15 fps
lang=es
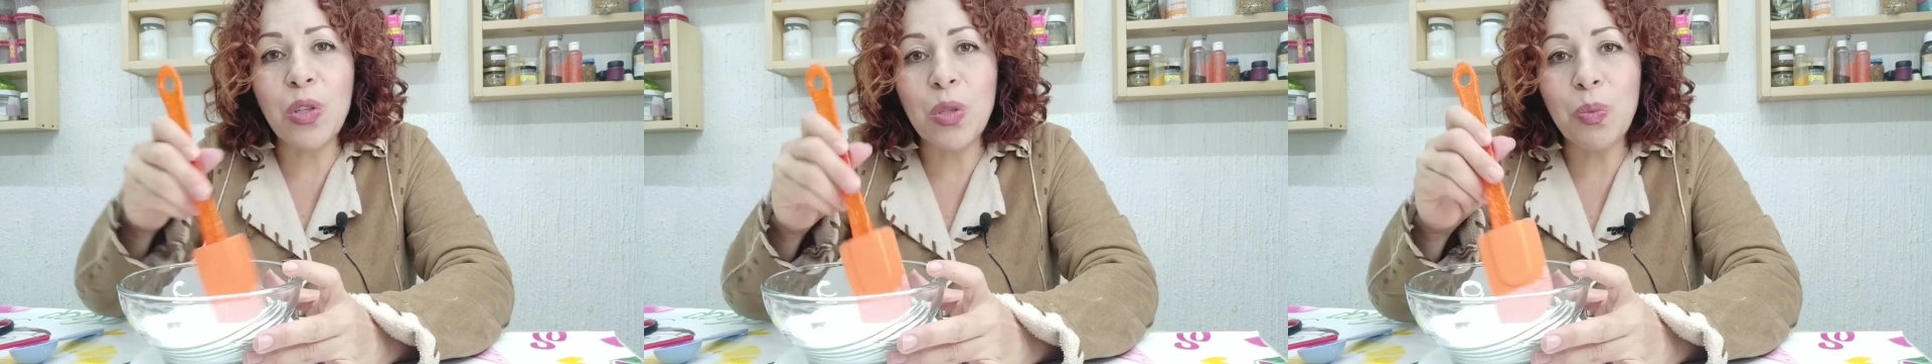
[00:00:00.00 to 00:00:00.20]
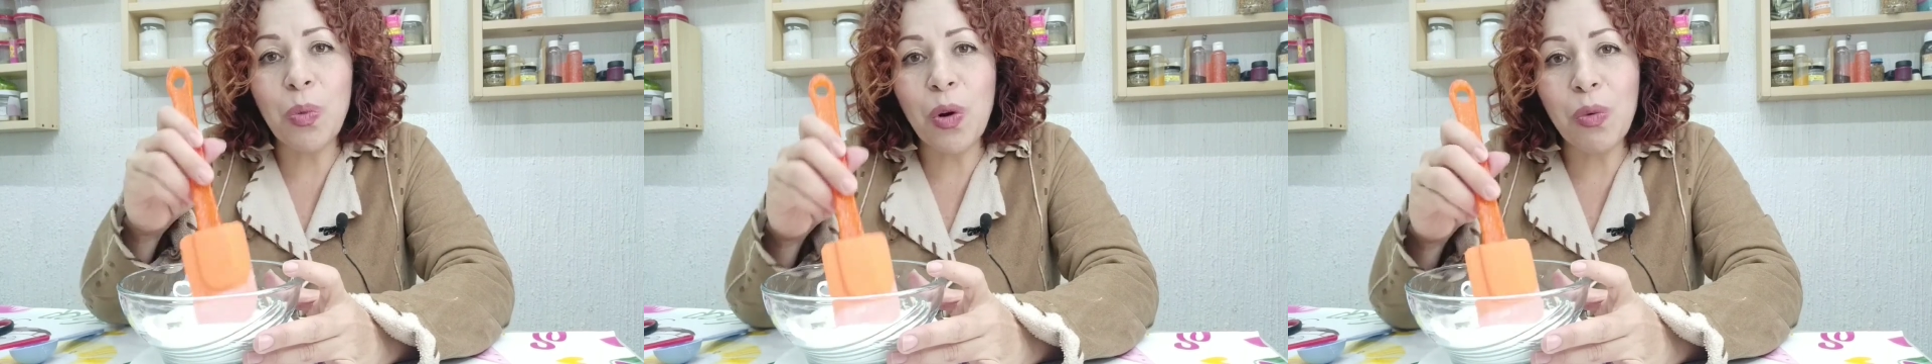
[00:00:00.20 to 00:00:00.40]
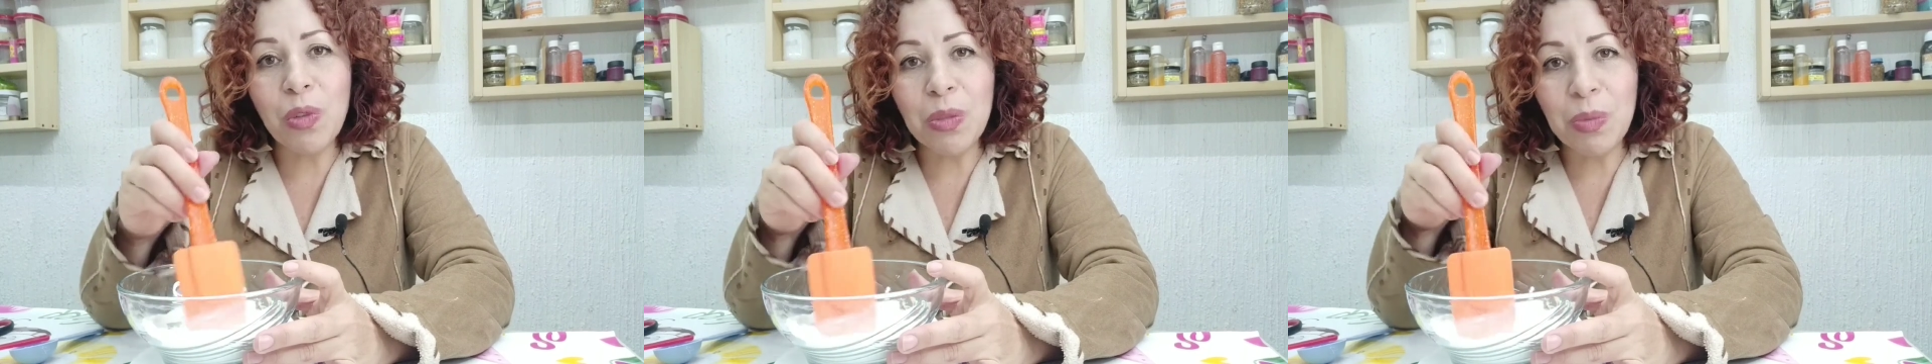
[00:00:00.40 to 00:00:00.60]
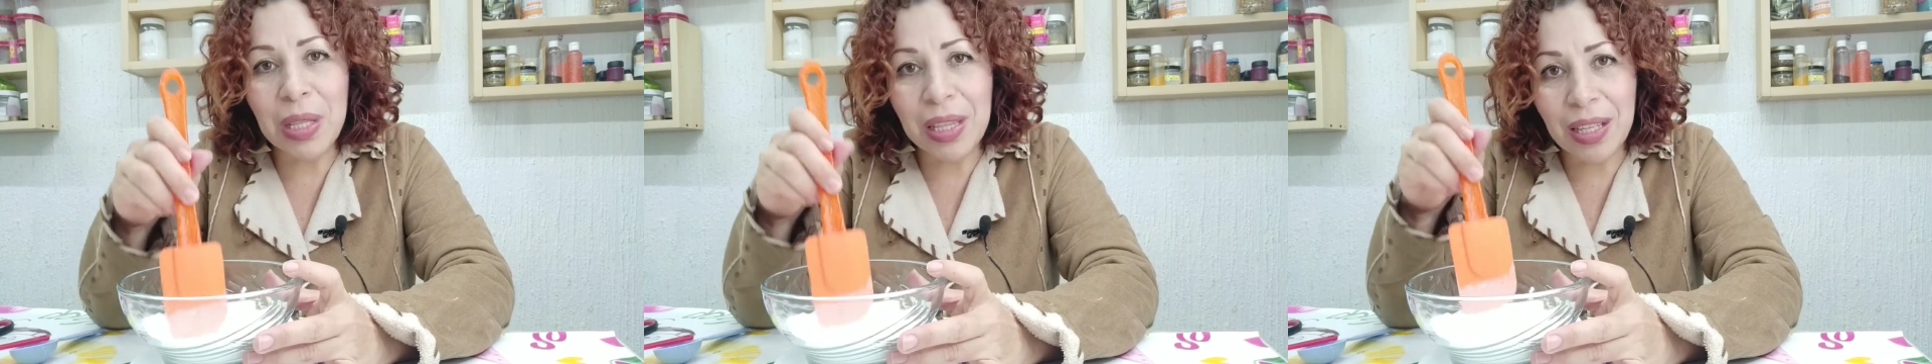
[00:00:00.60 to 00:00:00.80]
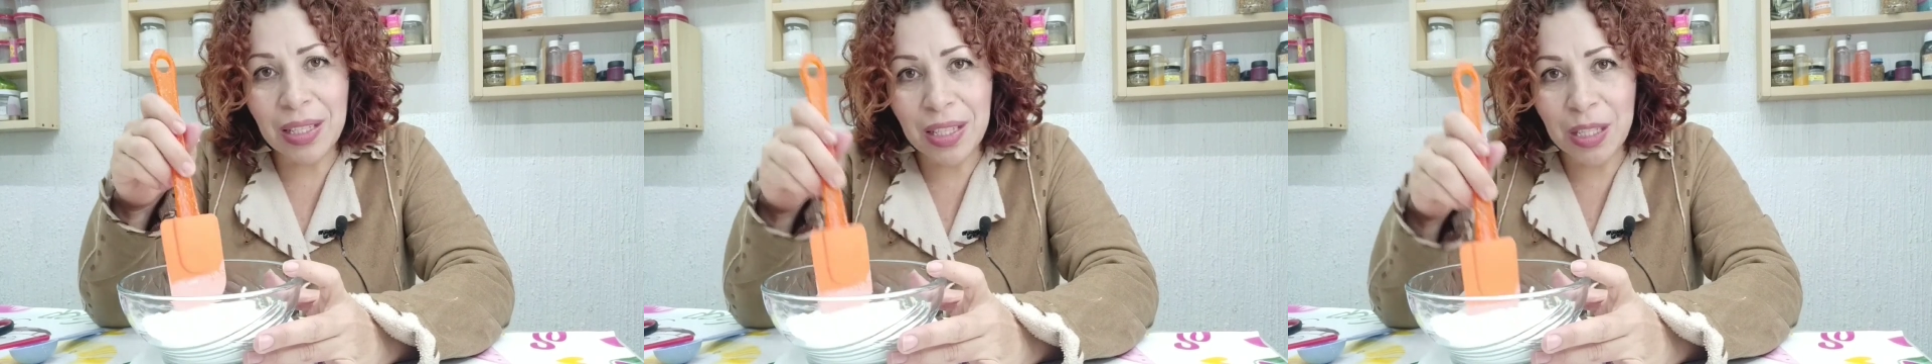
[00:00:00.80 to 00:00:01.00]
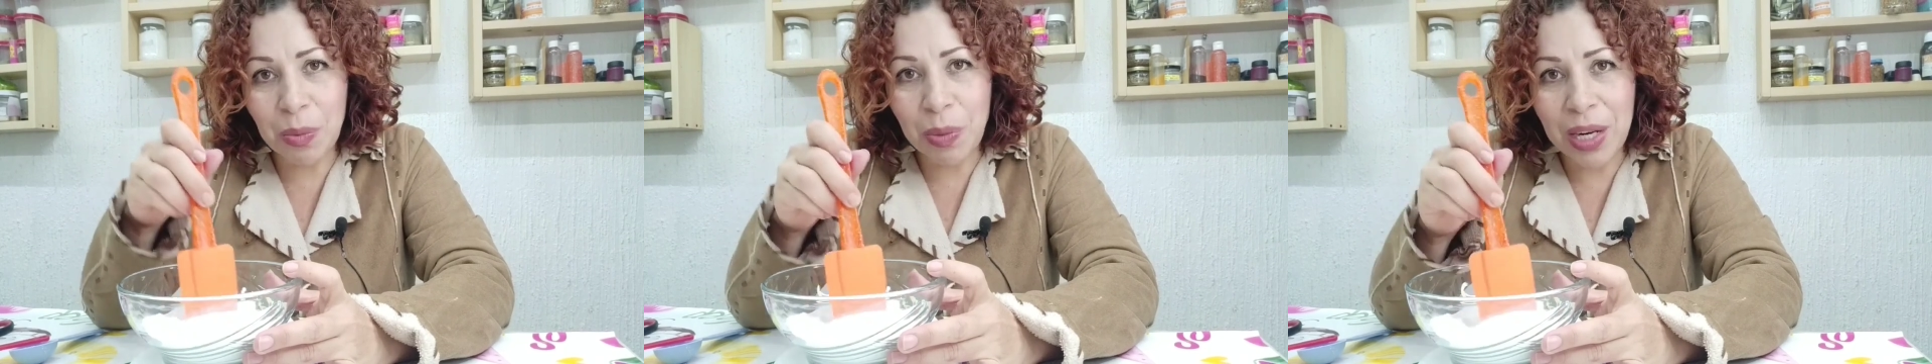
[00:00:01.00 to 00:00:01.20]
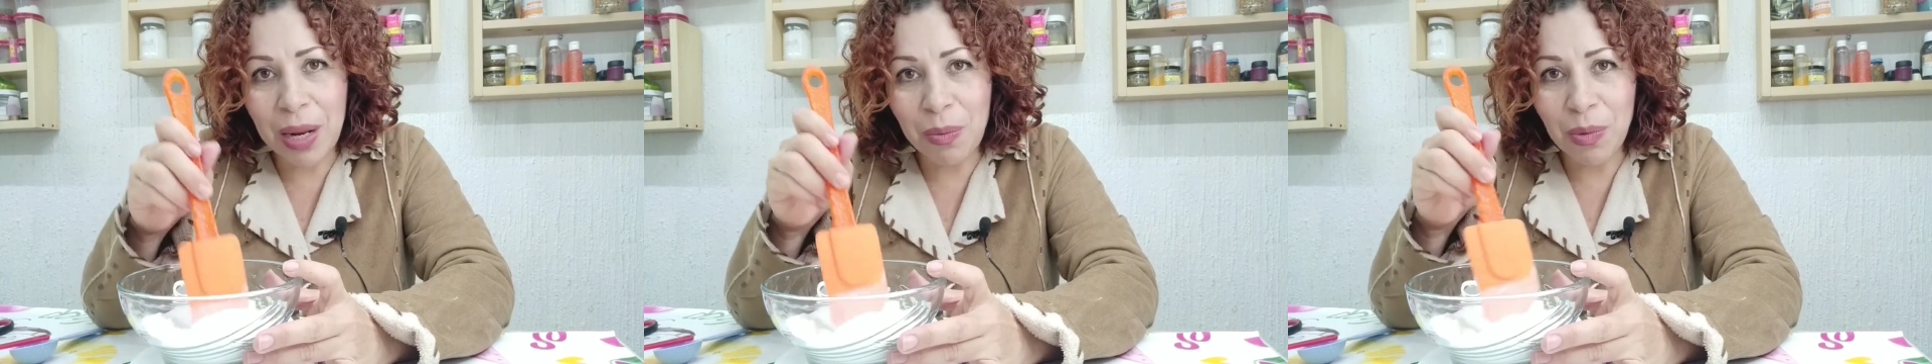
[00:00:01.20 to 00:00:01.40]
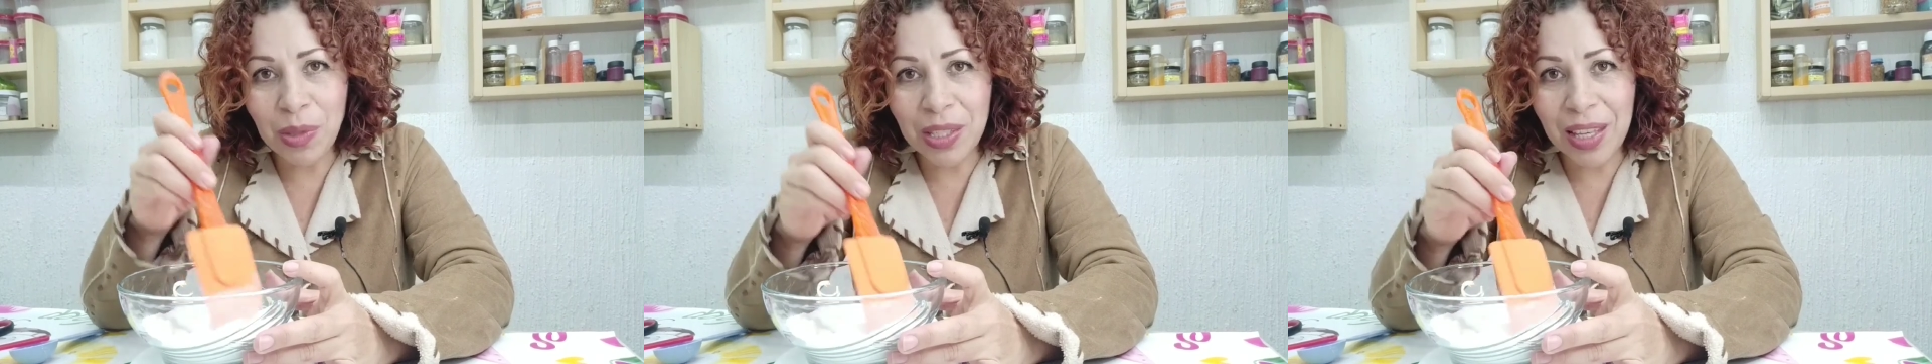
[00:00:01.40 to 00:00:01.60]
polvos mientras
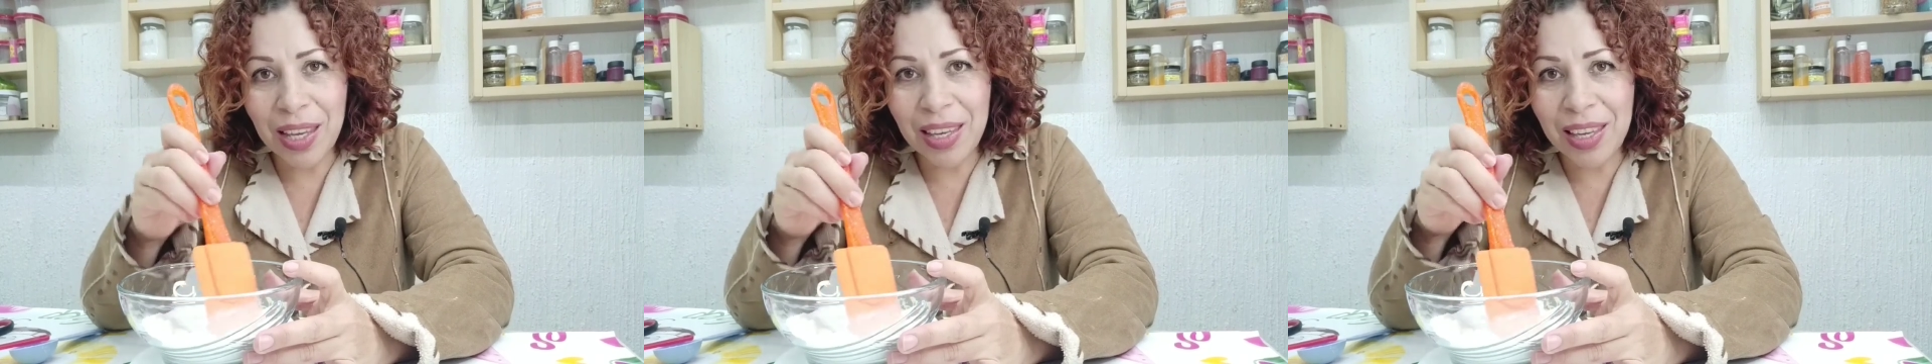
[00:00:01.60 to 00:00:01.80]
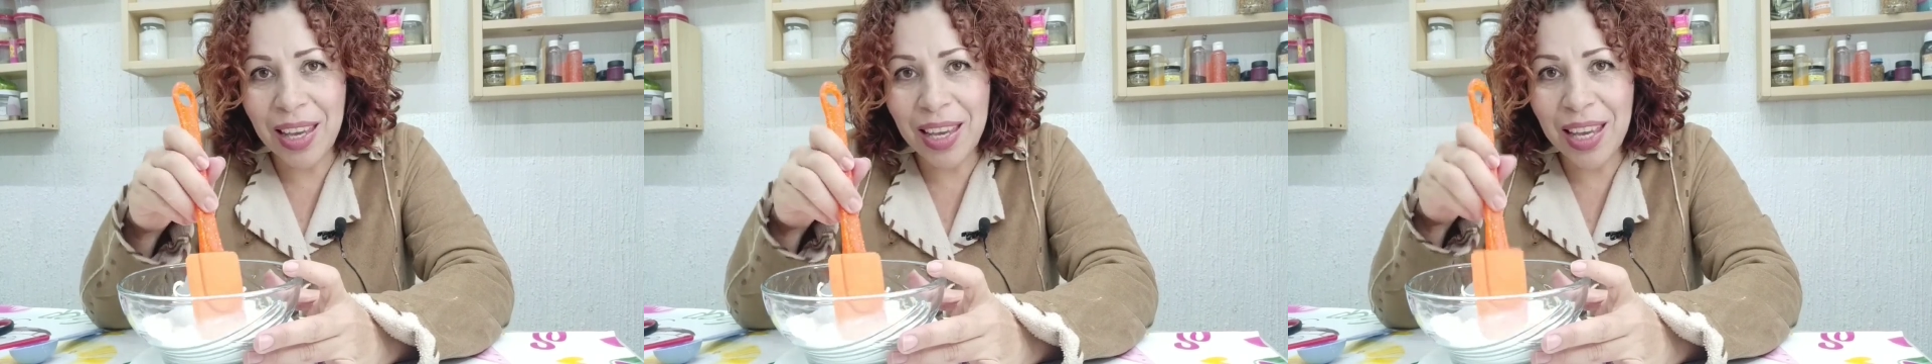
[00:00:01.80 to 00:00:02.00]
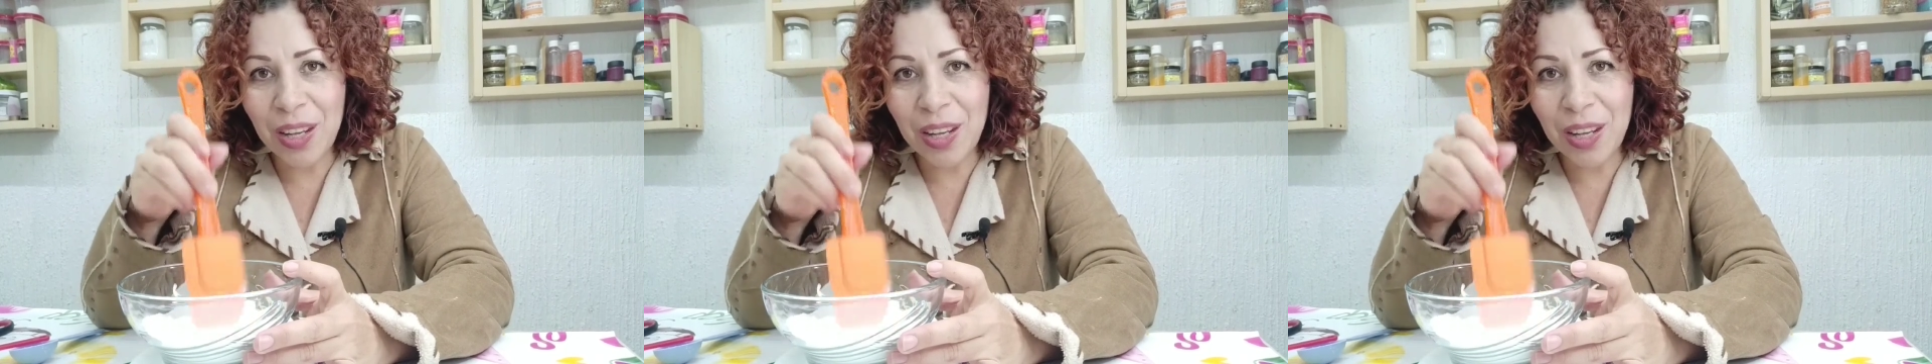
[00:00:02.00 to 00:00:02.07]
esperamos que llegue